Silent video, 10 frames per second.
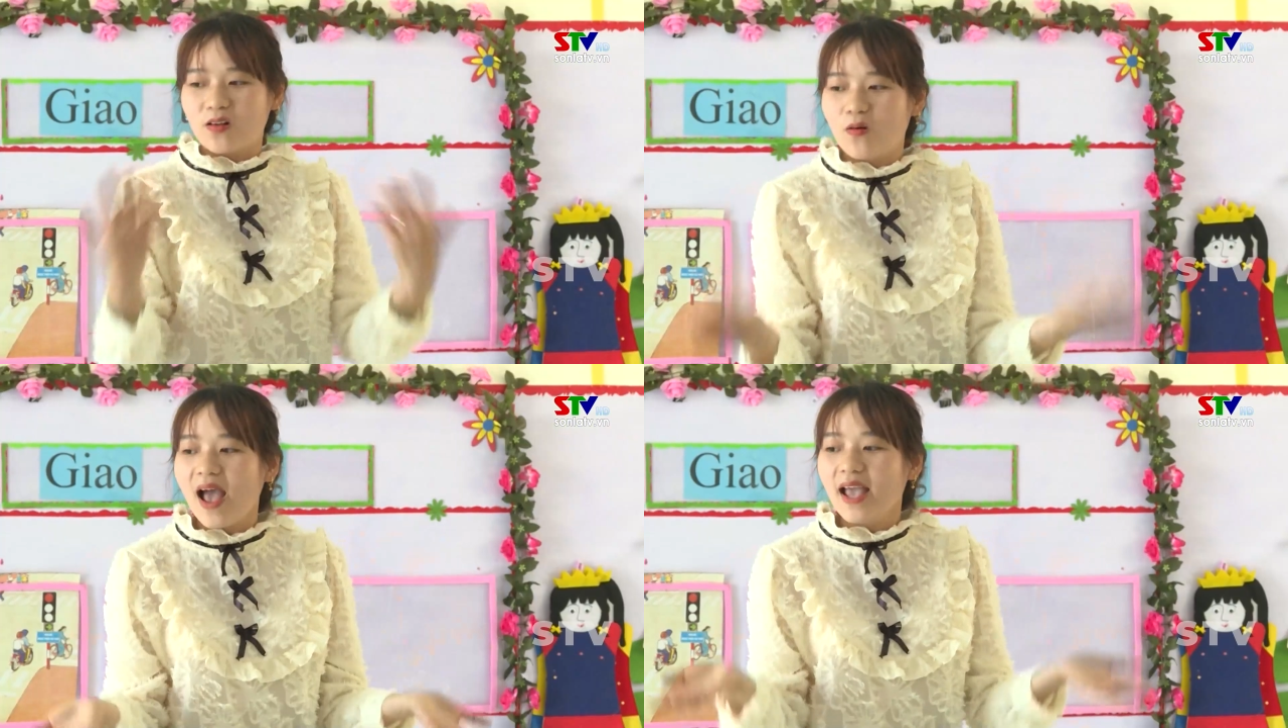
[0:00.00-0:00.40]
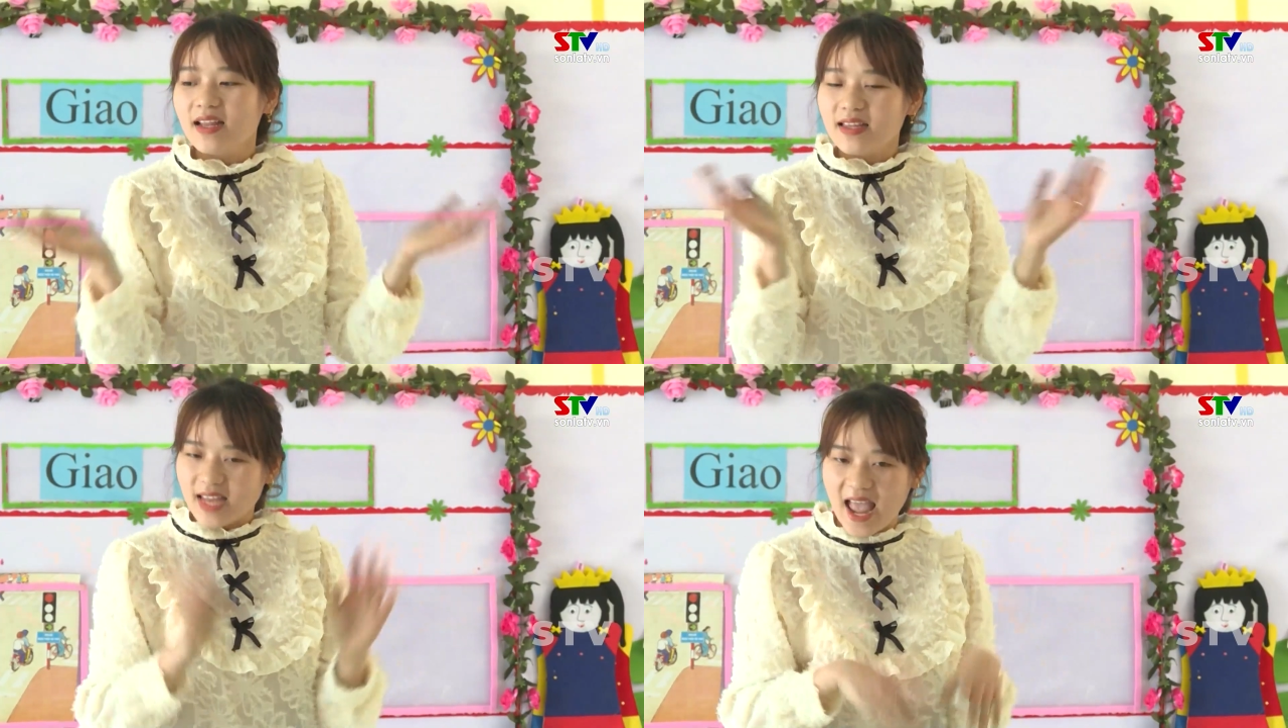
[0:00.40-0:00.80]
lệ
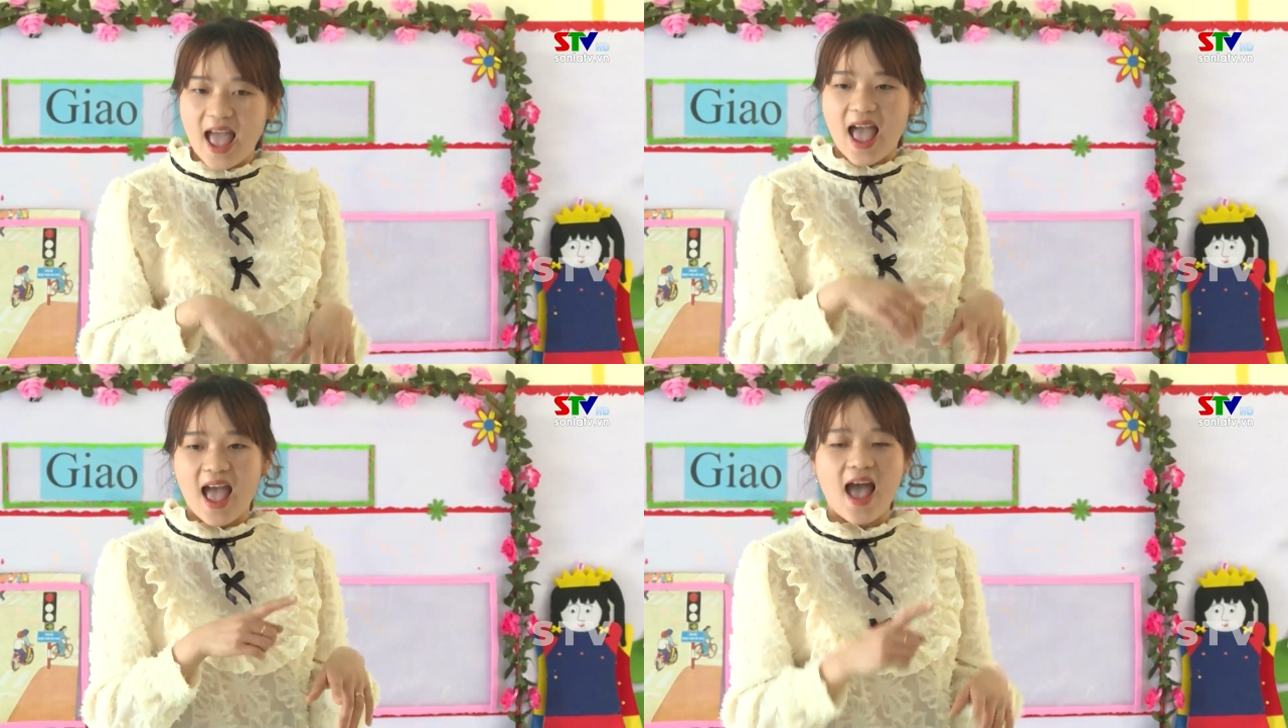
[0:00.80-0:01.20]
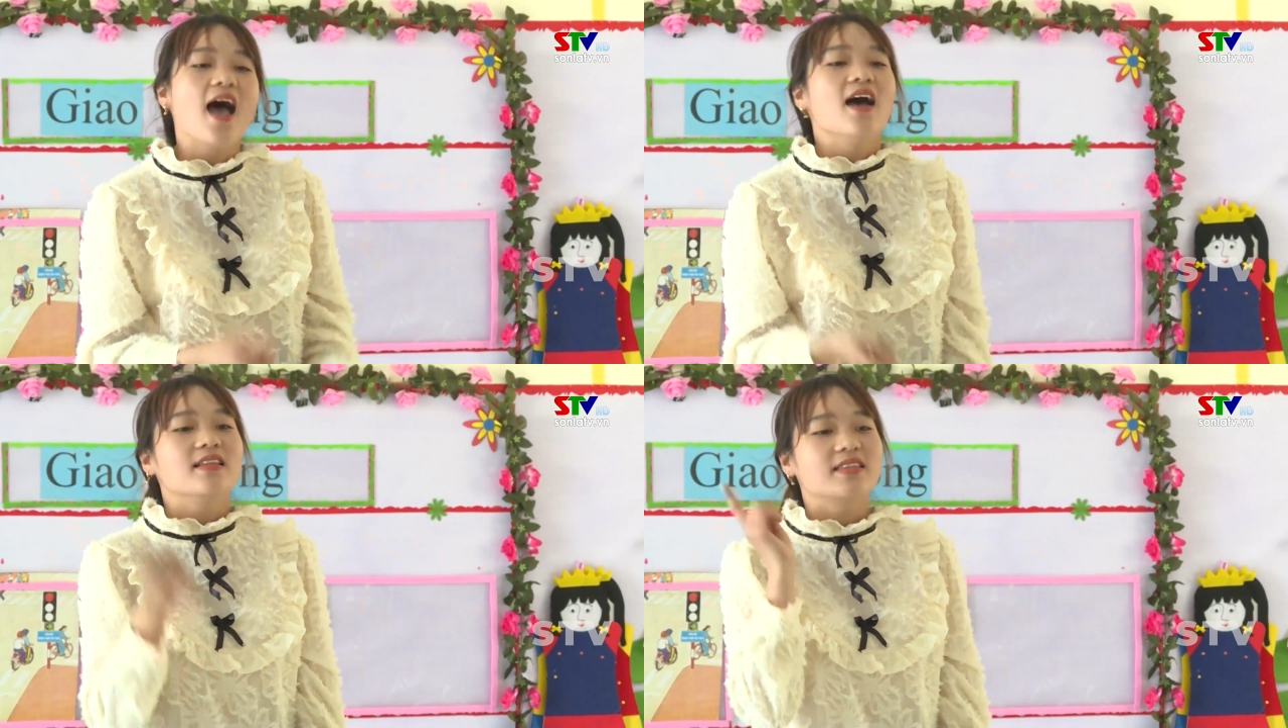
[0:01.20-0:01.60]
thiếu giáo viên
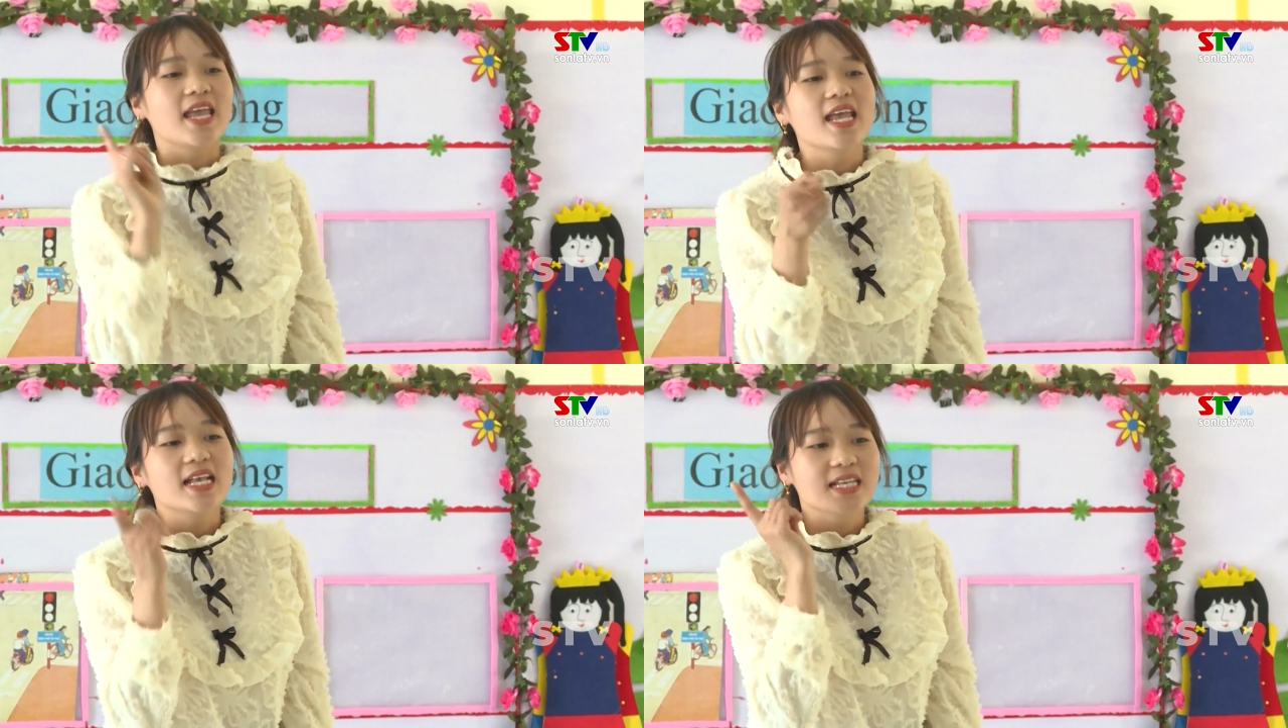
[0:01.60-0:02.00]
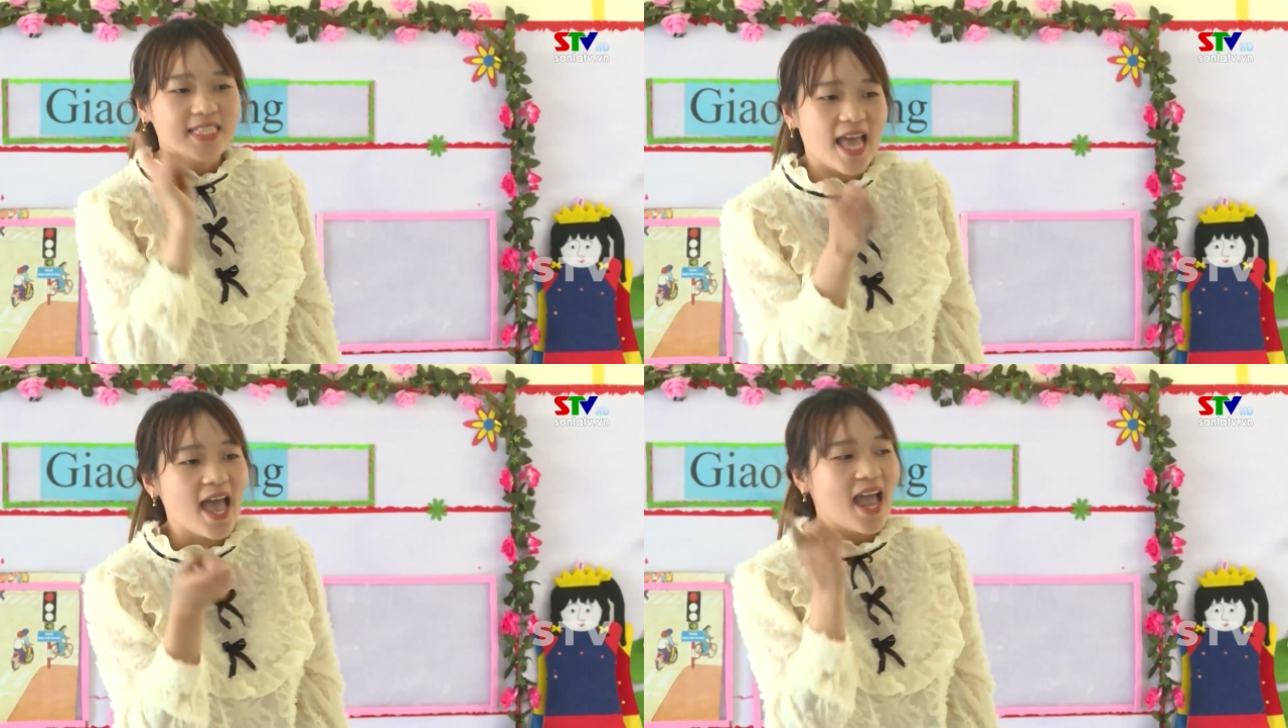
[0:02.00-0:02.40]
cao, nguyên nhân
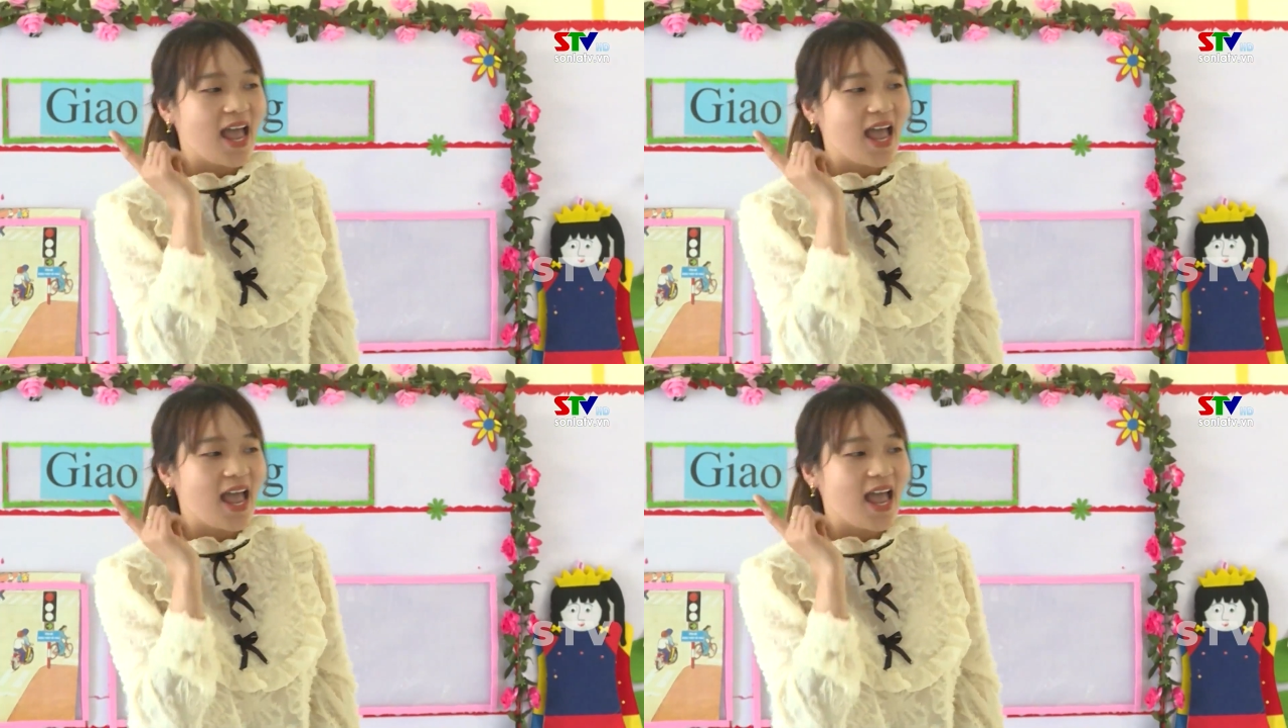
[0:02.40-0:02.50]
nhiều giáo